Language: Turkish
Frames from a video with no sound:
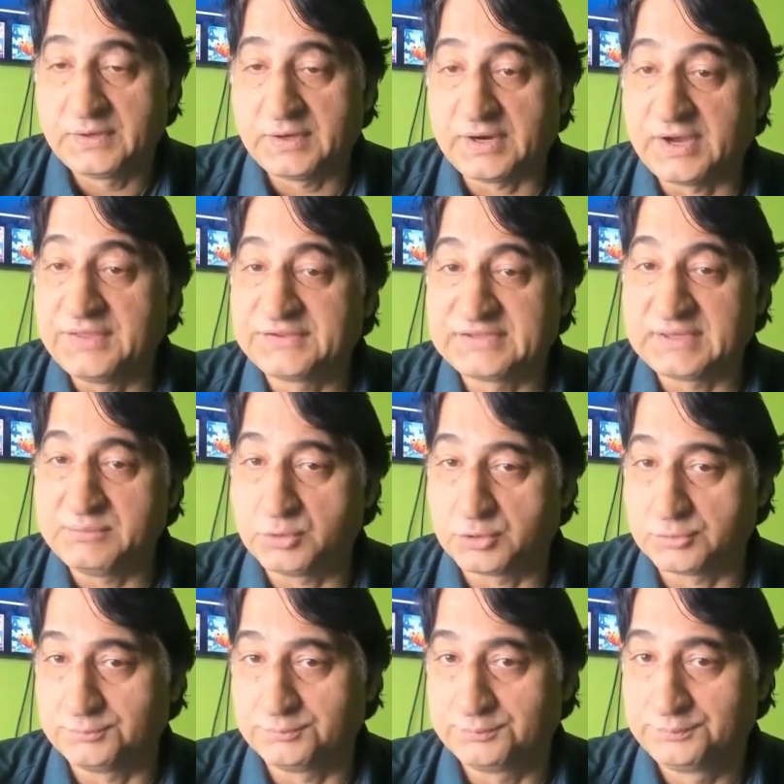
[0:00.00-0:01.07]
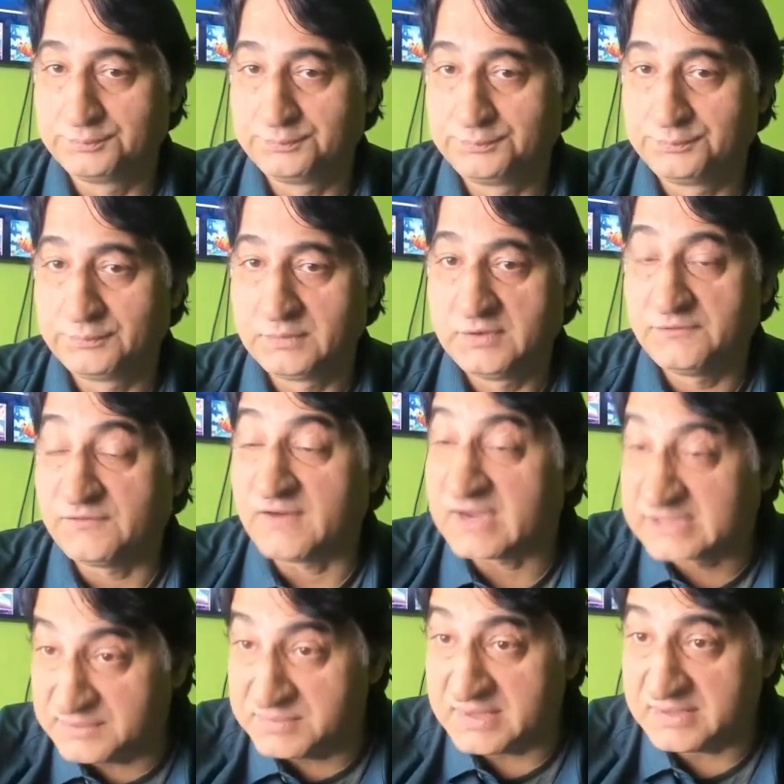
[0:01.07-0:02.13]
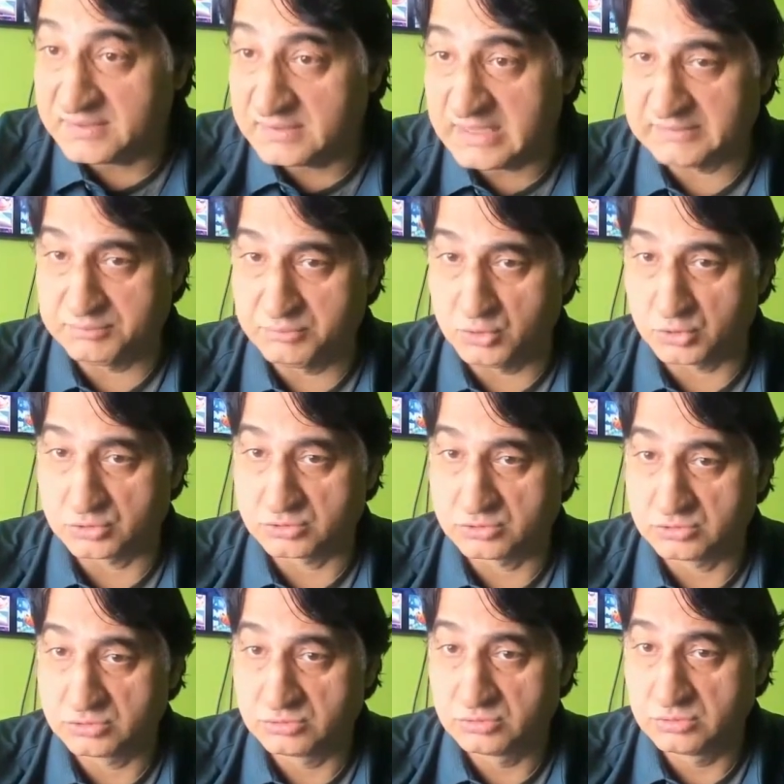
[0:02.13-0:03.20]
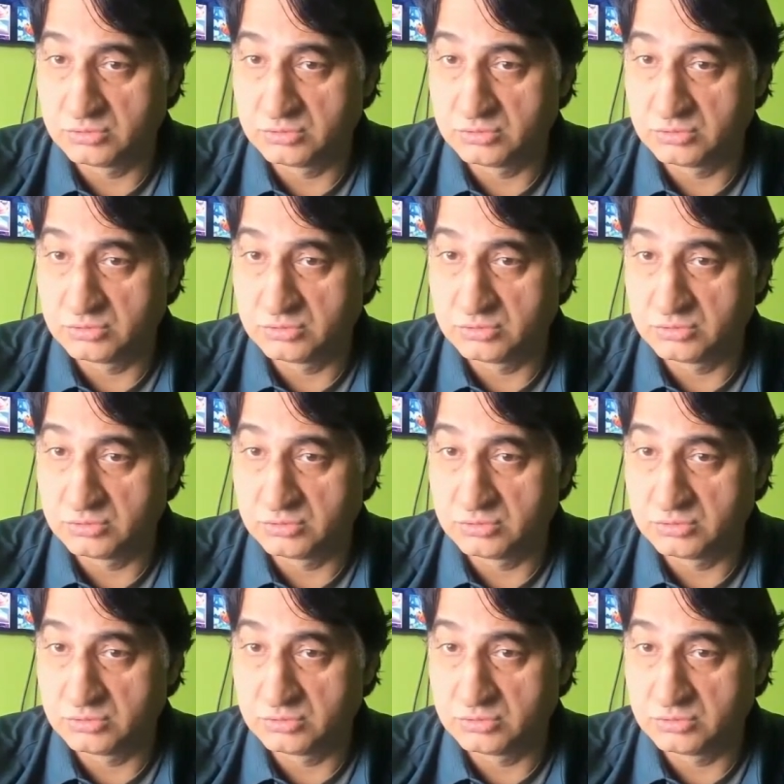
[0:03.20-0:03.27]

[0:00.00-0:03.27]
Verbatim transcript: anlatamıyorum. Vaktim yetmiyor.